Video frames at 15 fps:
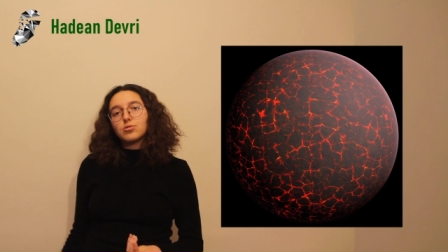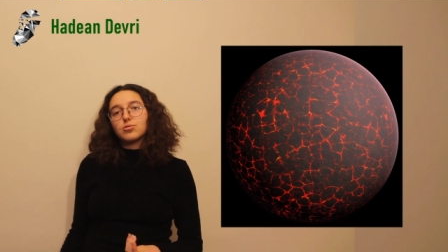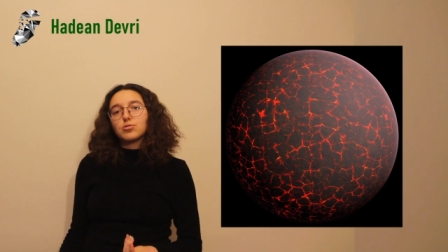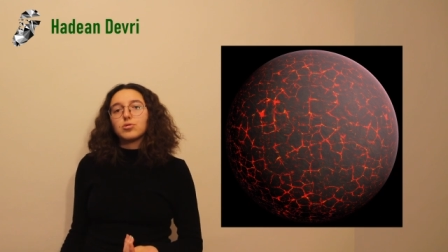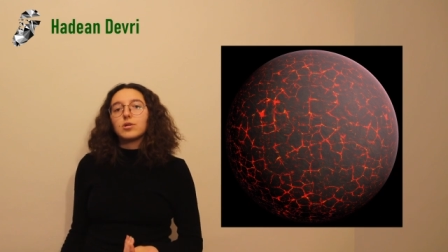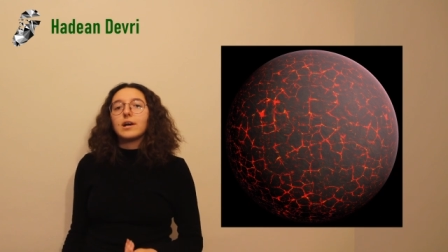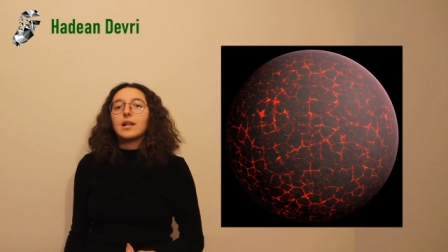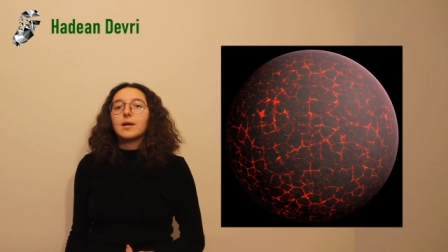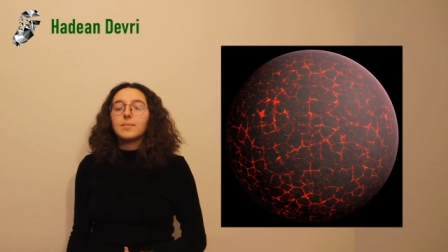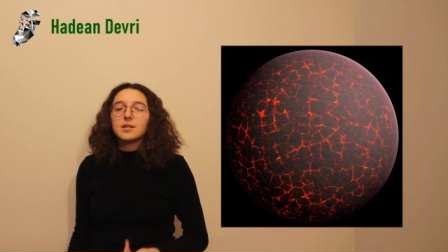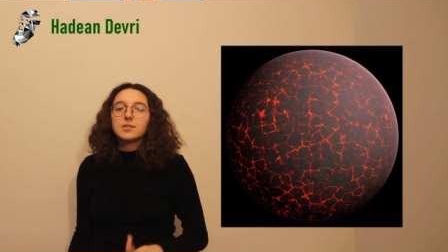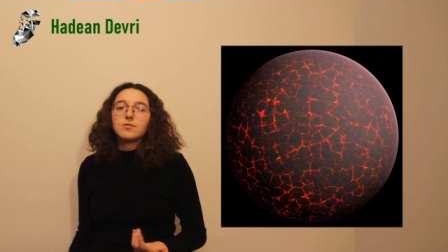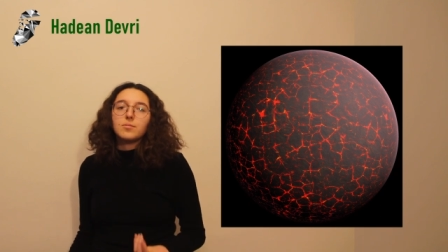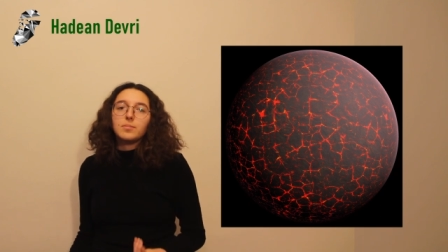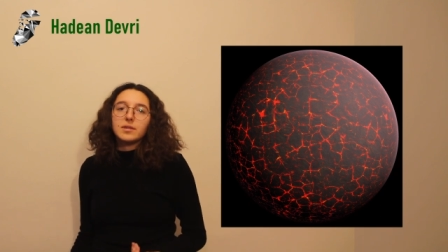yoğunluklu
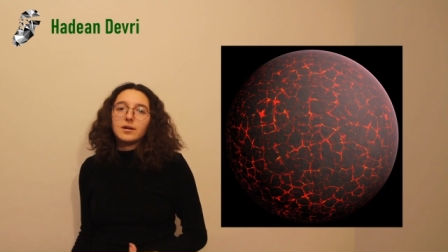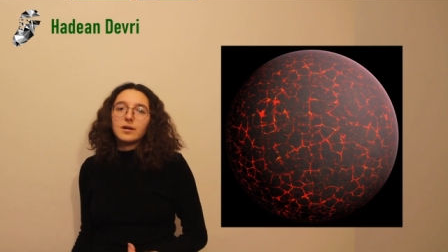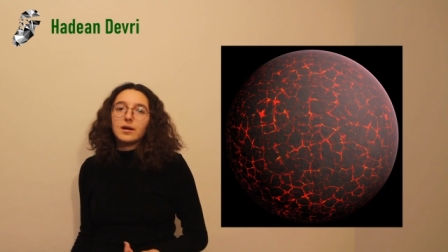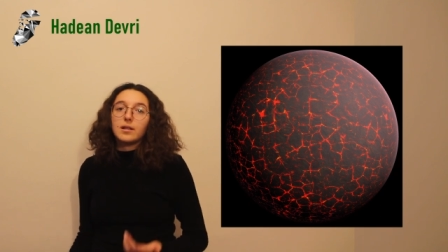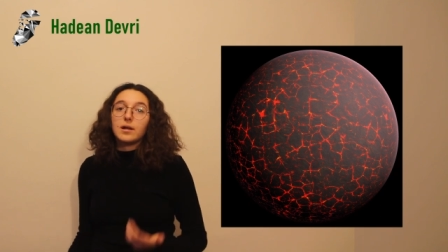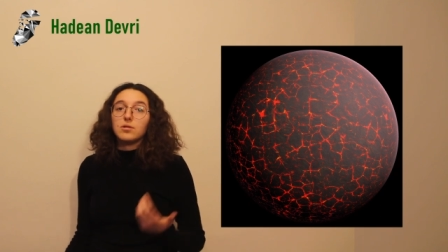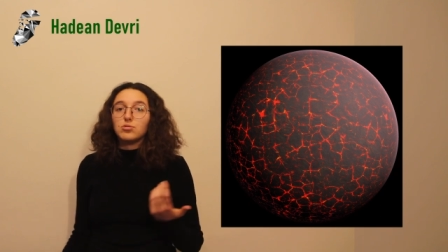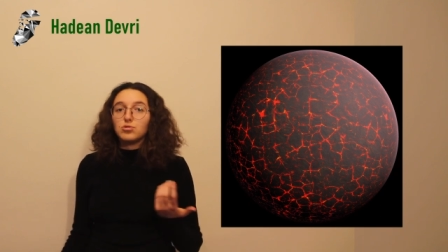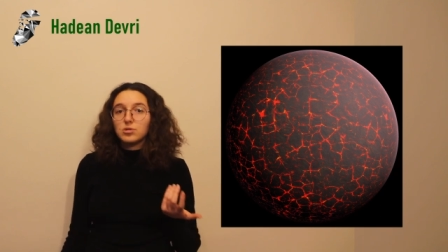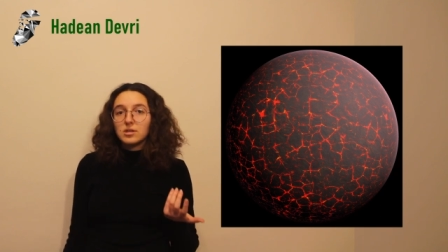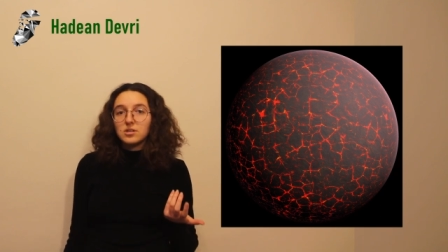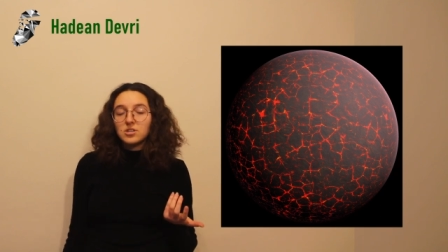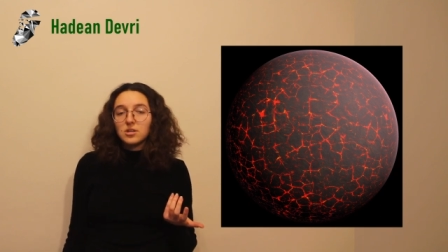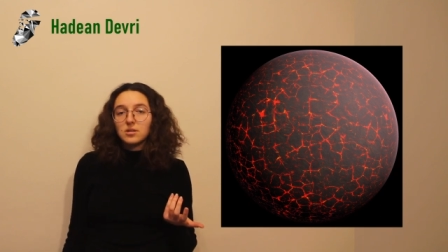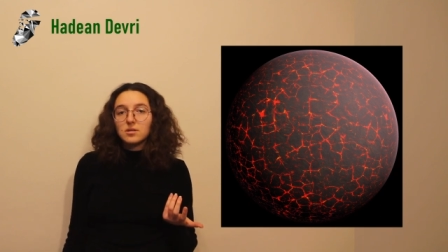element ve mineraller
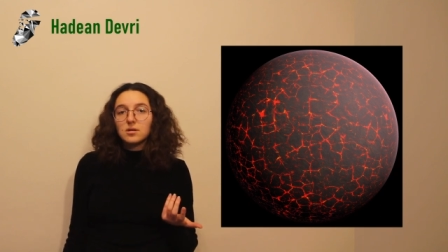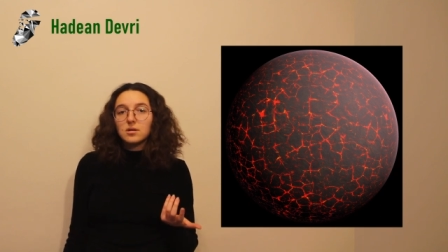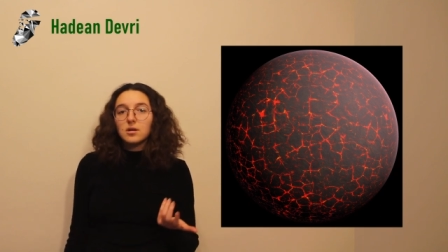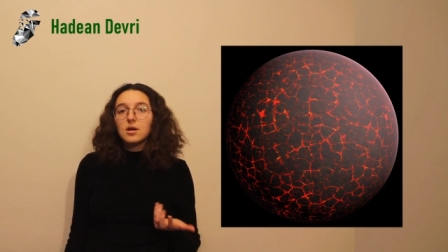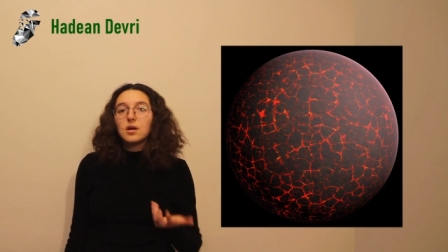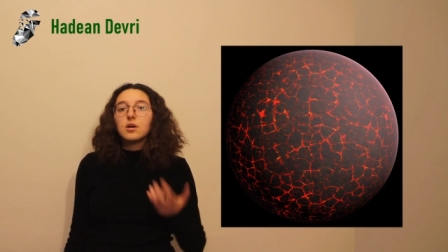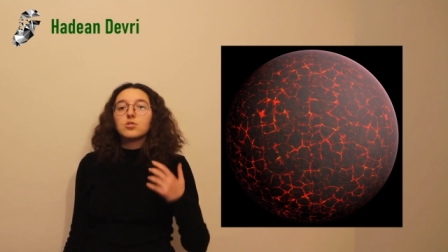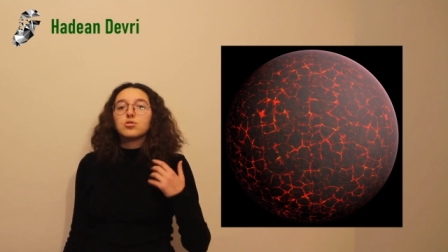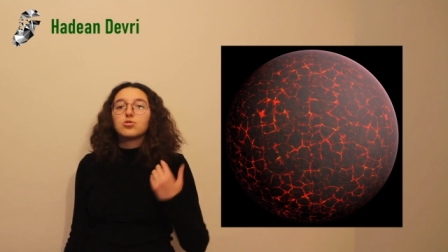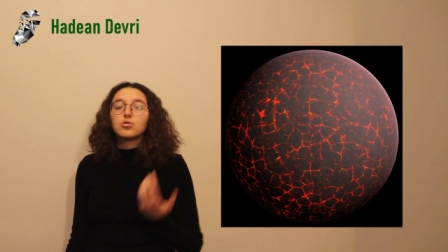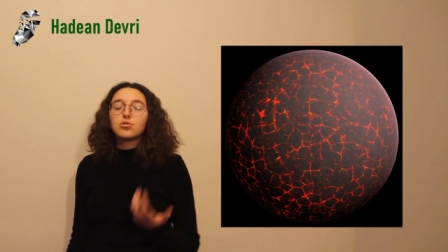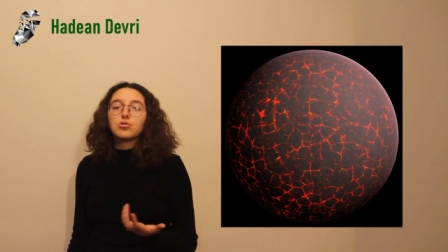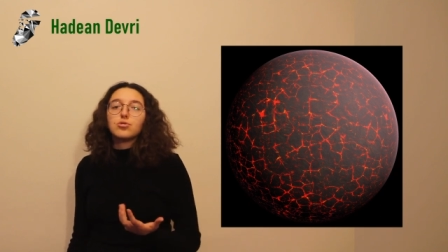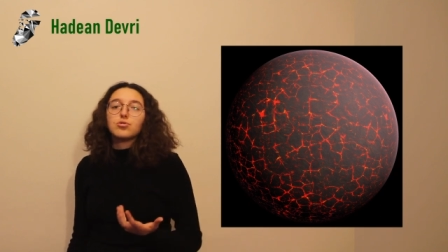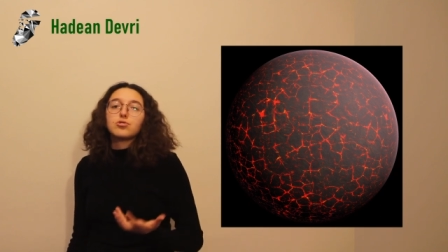yüzeye çıktı
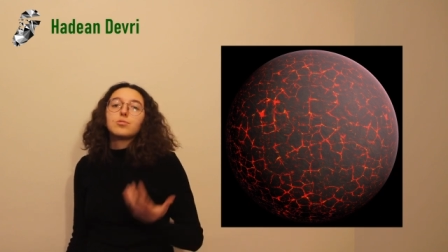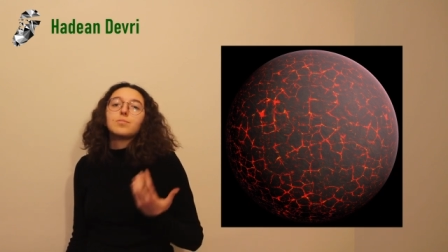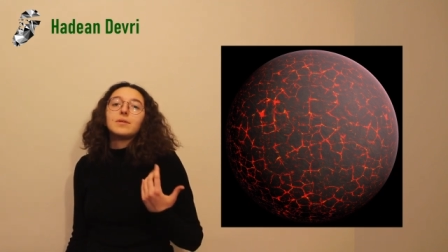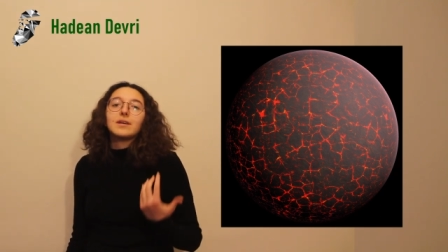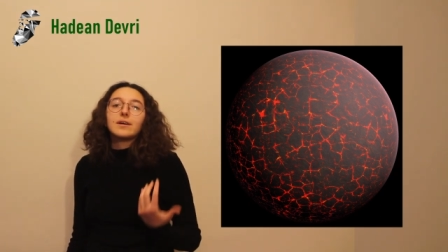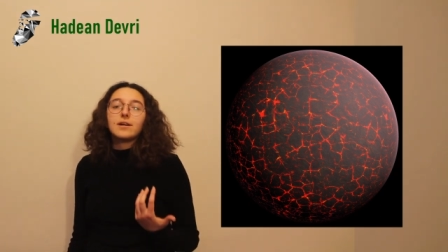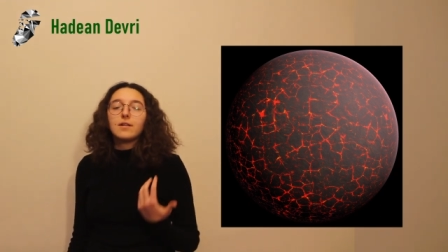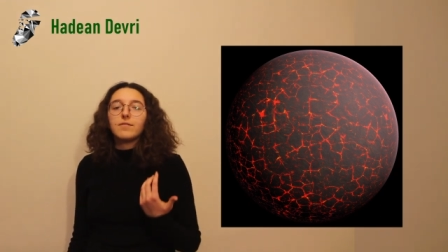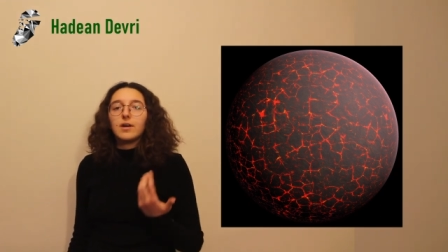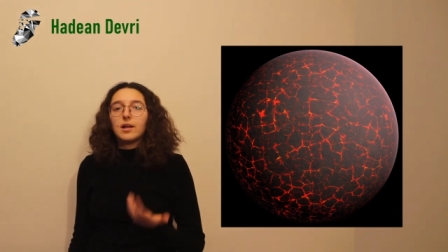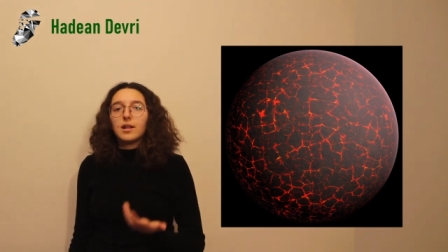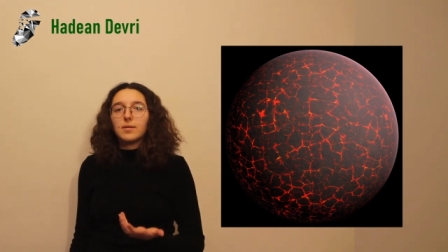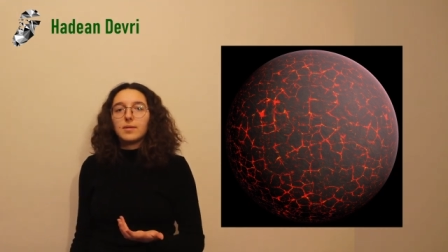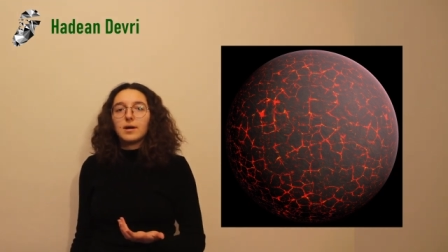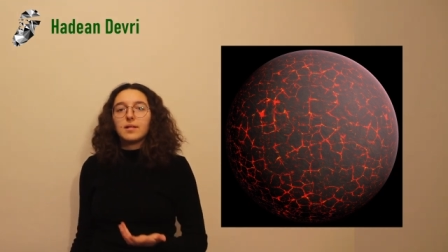çok yoğunluklu mineral ve
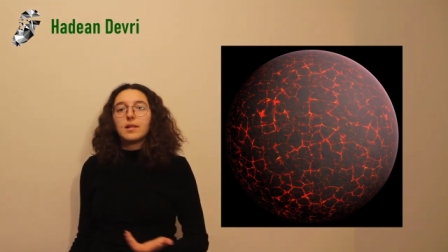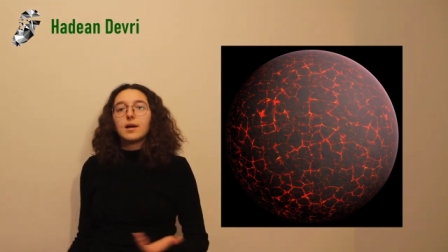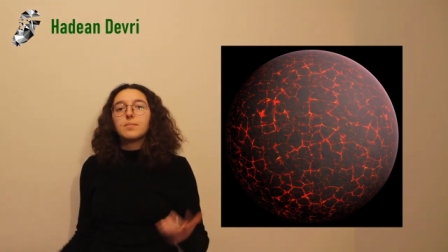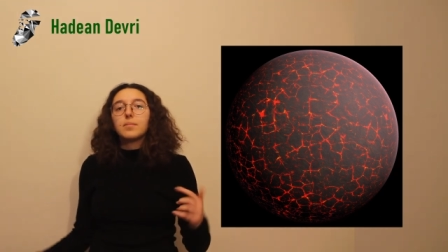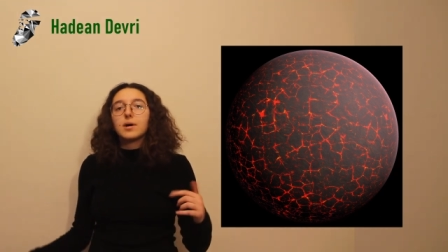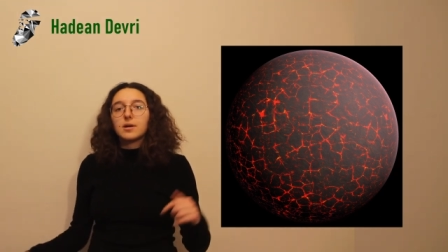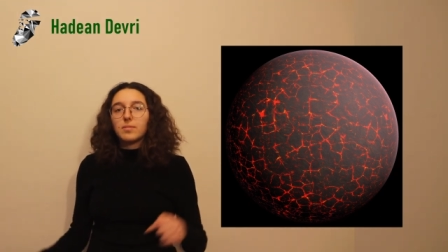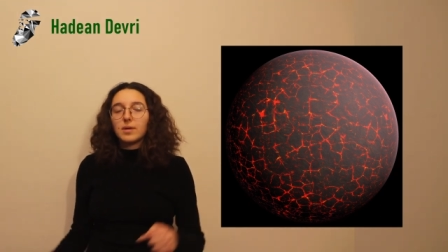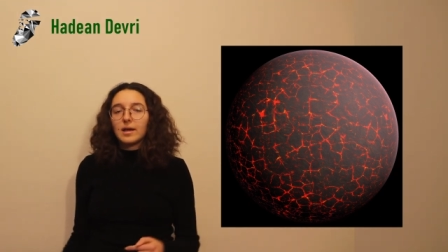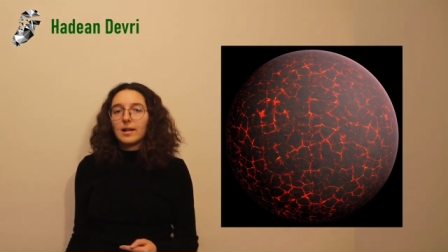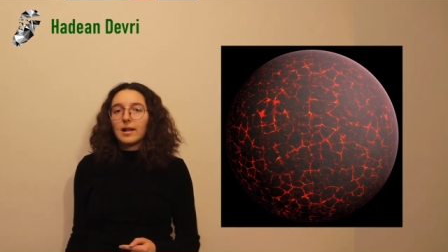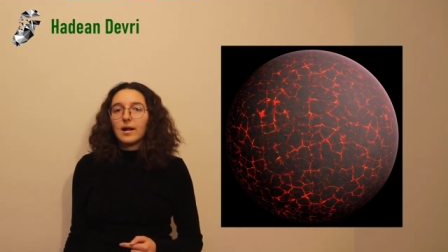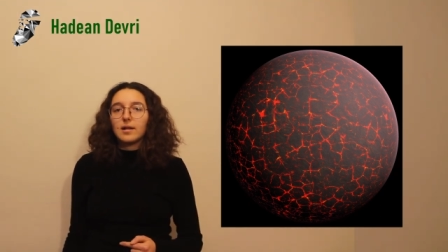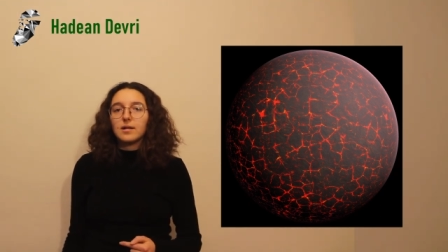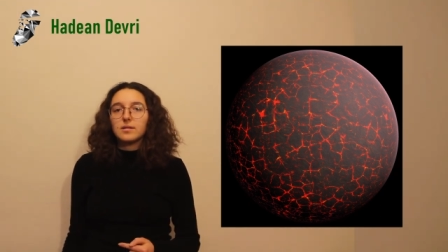elementler magmaya
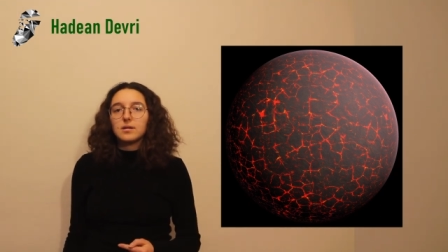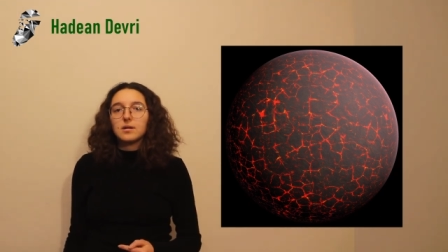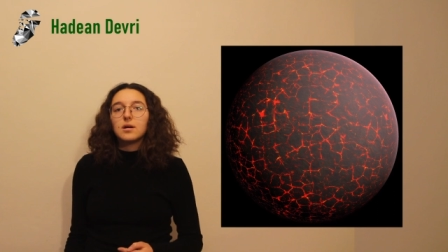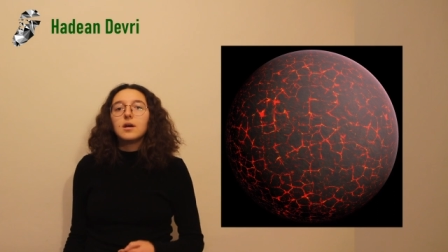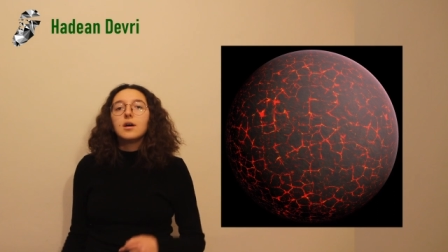ilerledi